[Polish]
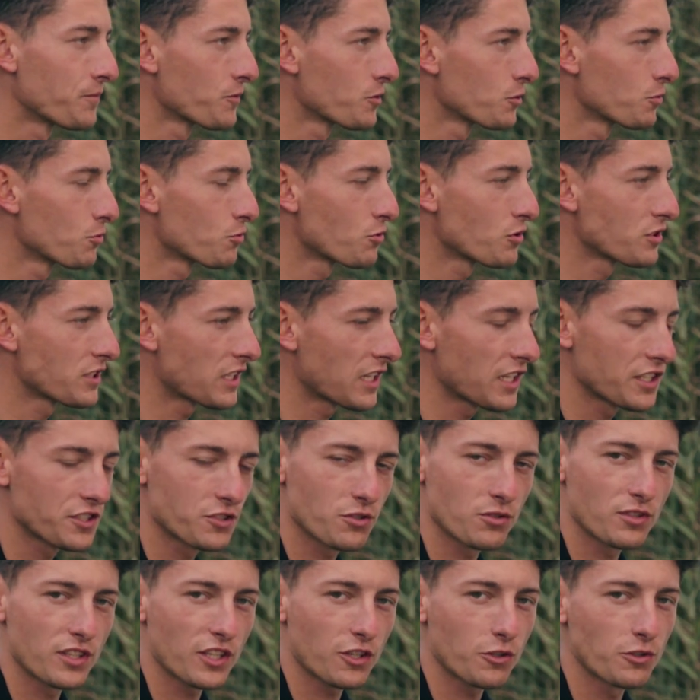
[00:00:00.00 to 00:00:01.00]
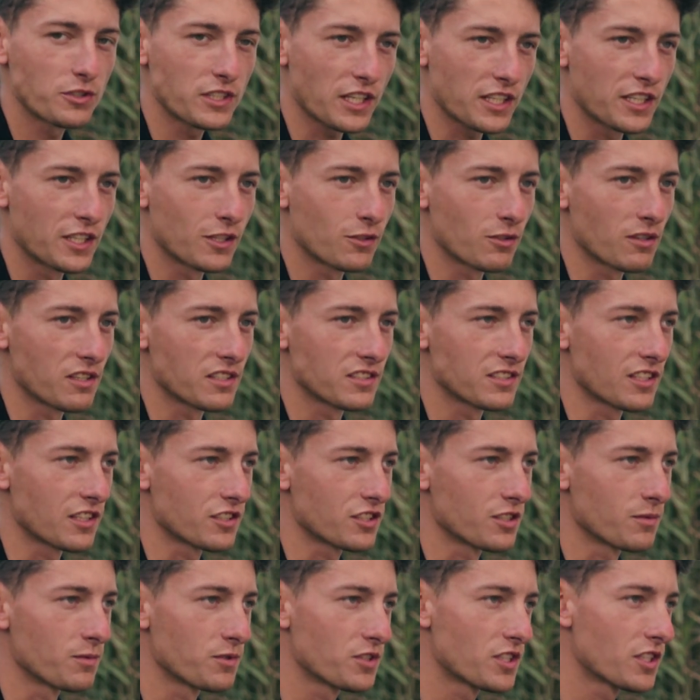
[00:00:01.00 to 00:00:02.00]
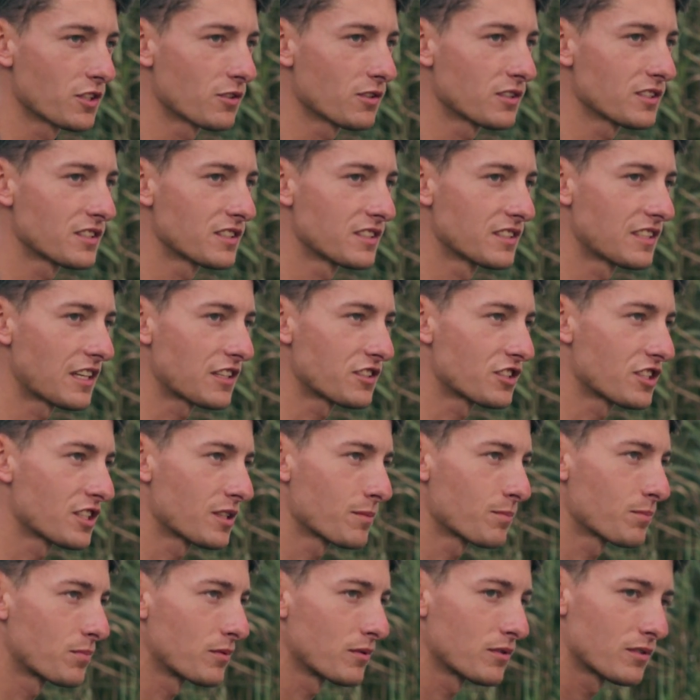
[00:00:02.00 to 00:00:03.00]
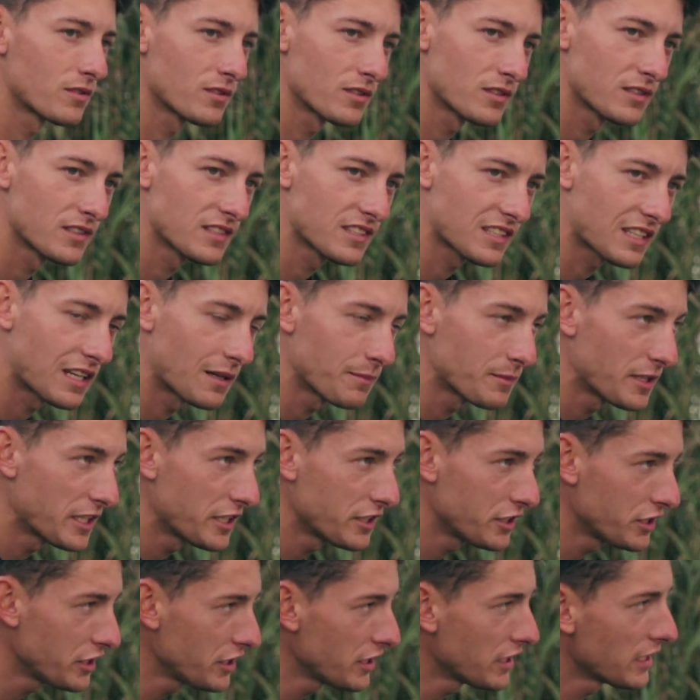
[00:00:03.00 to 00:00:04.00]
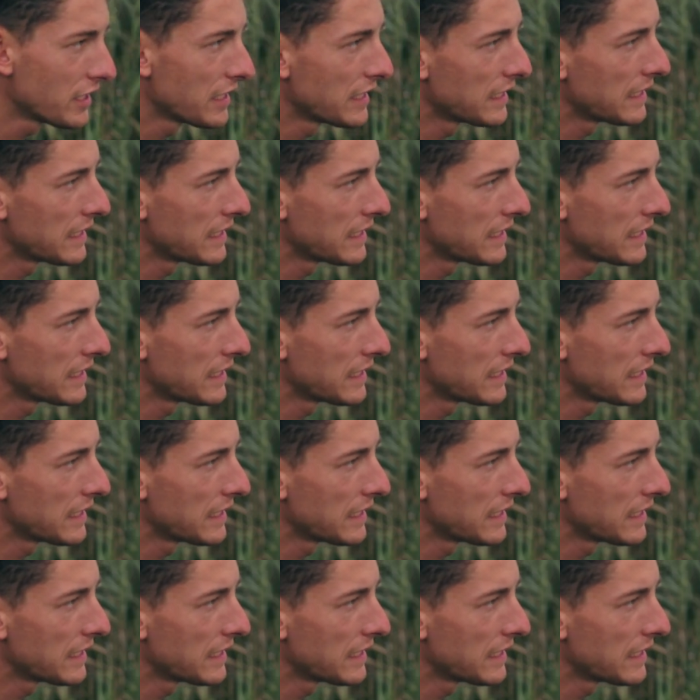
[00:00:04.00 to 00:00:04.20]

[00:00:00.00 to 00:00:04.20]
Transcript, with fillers: Tu dużo zależy od tego, jaki to jest zaczep. Jeżeli to jest zaczep e, z kamieni,